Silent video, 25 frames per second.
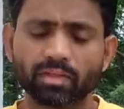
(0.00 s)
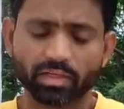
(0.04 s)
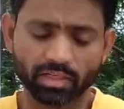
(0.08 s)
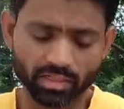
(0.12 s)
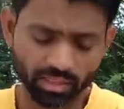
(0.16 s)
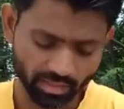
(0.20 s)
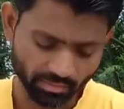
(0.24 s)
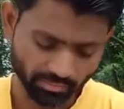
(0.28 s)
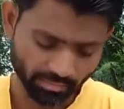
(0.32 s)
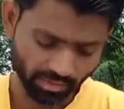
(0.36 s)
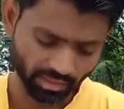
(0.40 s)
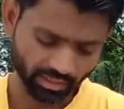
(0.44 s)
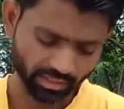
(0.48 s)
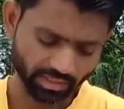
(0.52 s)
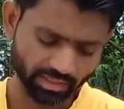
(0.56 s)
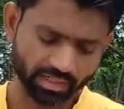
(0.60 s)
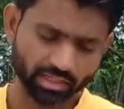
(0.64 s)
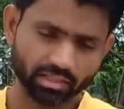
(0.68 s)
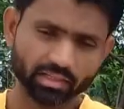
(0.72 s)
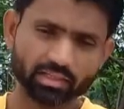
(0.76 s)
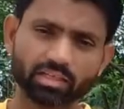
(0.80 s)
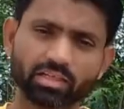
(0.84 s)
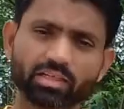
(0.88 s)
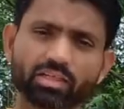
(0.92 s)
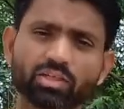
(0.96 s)
एनीमा
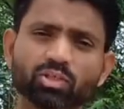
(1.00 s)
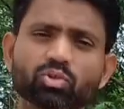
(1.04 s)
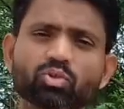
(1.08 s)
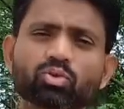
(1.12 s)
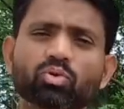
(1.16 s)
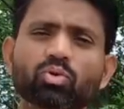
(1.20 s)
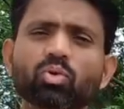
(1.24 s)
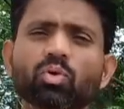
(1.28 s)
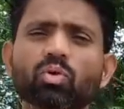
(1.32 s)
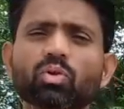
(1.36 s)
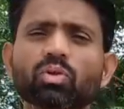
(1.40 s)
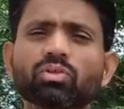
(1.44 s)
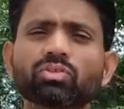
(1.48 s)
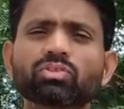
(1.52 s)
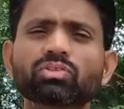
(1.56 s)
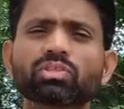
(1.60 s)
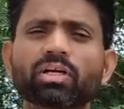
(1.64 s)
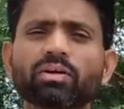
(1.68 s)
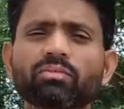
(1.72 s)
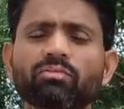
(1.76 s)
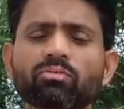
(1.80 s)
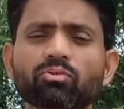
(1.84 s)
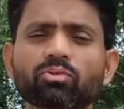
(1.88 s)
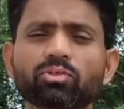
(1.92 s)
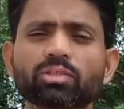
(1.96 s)
करेंगे तो कॉलन
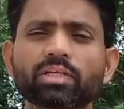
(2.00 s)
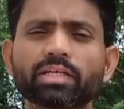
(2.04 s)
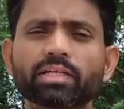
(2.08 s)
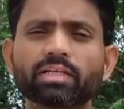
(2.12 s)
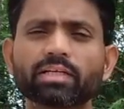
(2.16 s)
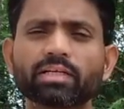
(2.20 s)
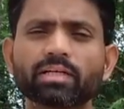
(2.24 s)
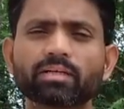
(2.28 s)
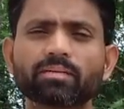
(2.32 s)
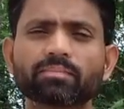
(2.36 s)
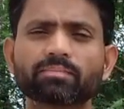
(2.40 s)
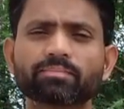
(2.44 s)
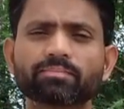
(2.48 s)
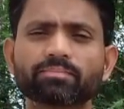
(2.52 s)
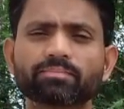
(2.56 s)
साफ़ हो जाएगा